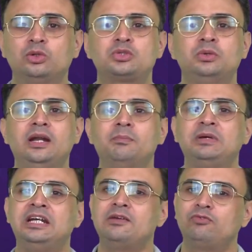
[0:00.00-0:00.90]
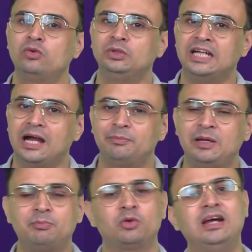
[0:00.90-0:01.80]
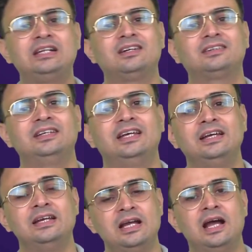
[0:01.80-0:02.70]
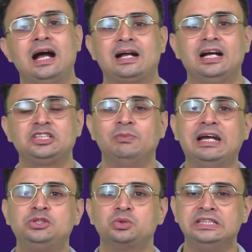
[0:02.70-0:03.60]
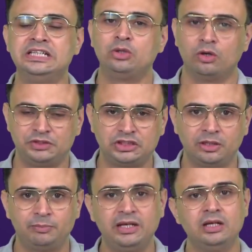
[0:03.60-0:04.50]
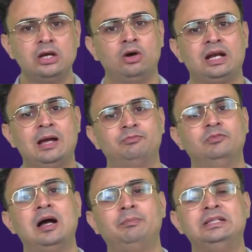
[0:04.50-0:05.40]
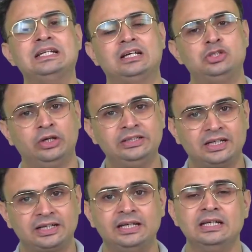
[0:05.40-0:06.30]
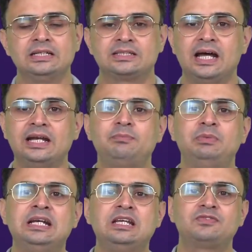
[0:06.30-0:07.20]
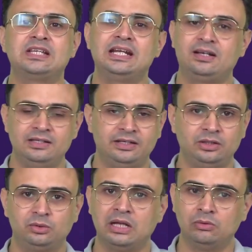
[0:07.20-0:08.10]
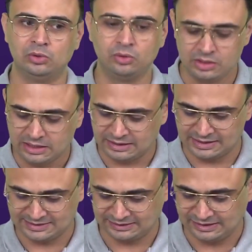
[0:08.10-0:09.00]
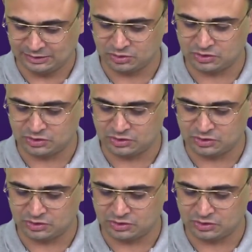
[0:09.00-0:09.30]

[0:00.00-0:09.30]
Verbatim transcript: तो स्टूडेंट हम पीडीएफ को यहाँ पे प्रोवाइड करते हैं आकाश बाईजूस नीट ऑफिशियल पे और आप वहाँ पे जाके ज्वाइन करके सारी पीडीएफ सारे कंटेंट को डाउनलोड कर सकते हैं